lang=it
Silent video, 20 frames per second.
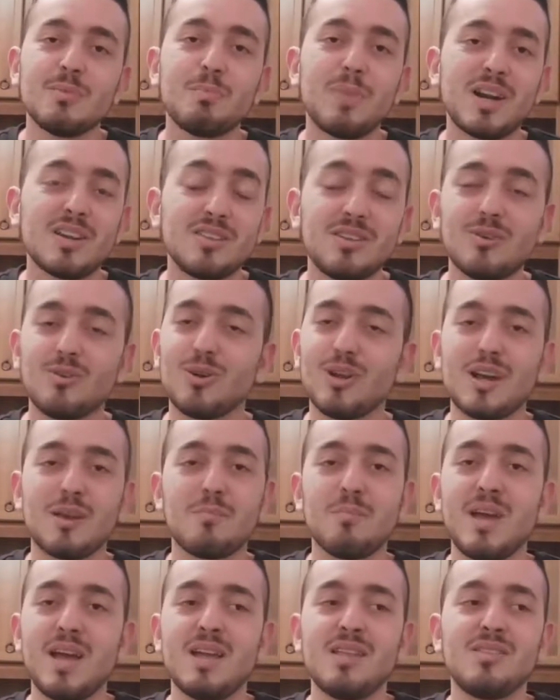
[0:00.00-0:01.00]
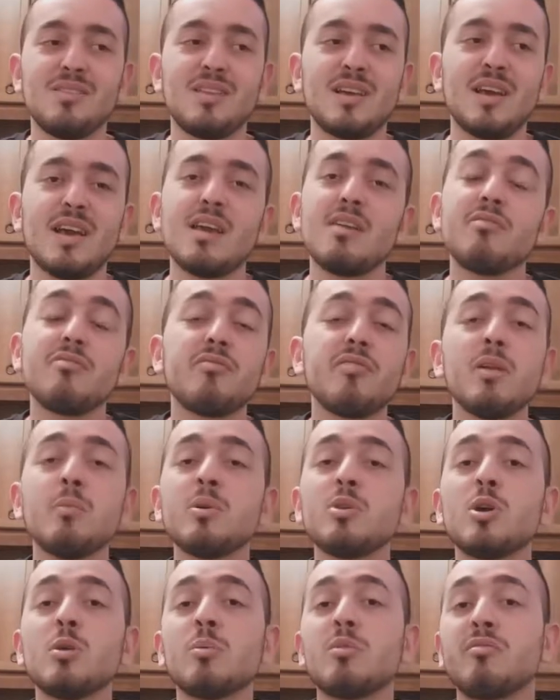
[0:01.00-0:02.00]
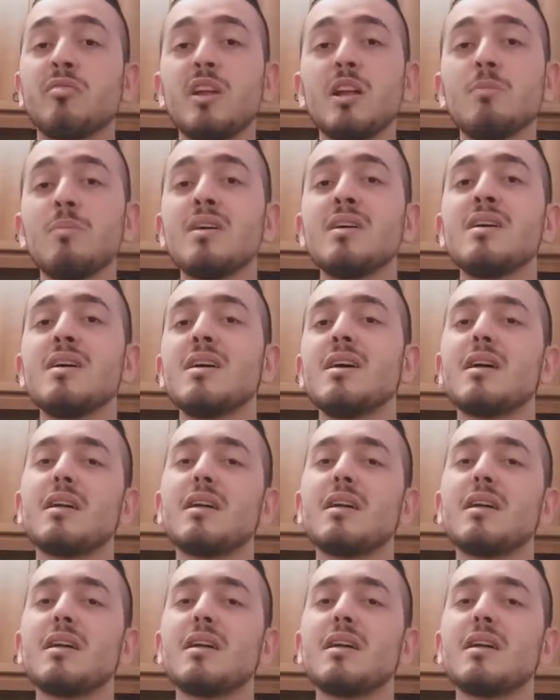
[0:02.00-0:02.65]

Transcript: particolarmente e film dopo film